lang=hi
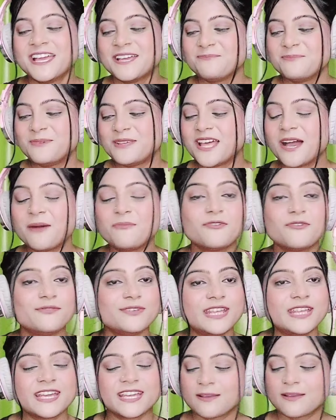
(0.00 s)
बिना
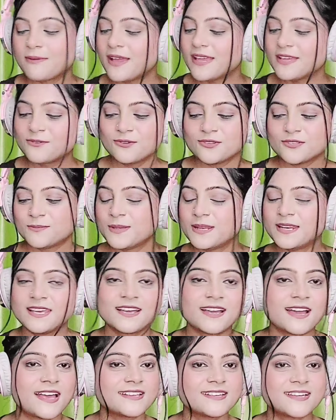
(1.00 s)
मूवी देखे भाई कुछ भी
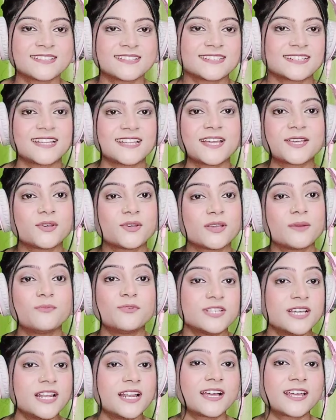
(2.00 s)
नहीं कहा जा सकता क्योंकि
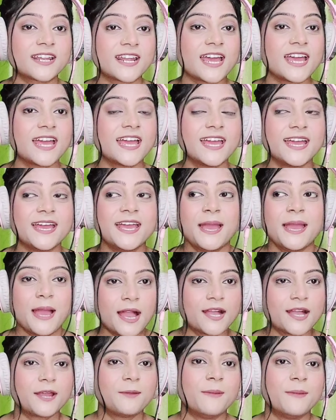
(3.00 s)
मुझे लग रहा है
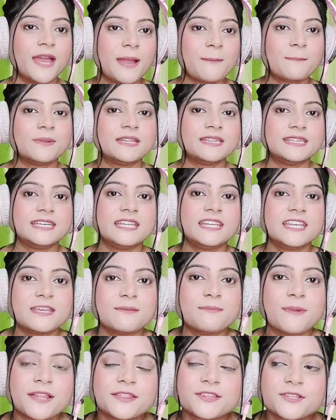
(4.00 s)
अगर मैं अपनी थीरी
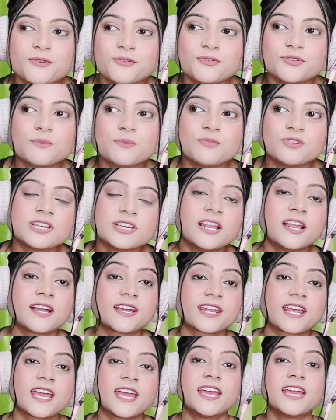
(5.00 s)
की बात करूँ तो मुझे
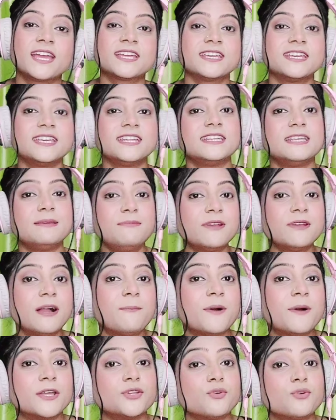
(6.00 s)
लग रहा है कि
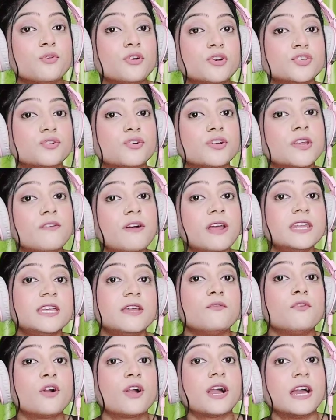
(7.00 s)
दीपिका पादुकोण जो होने
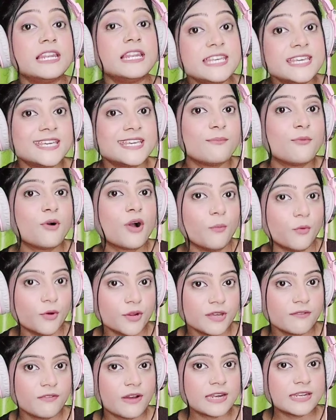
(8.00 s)
वाली है वो कली की मॉम
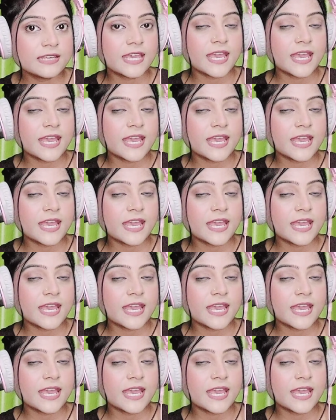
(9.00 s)
होने होने वाली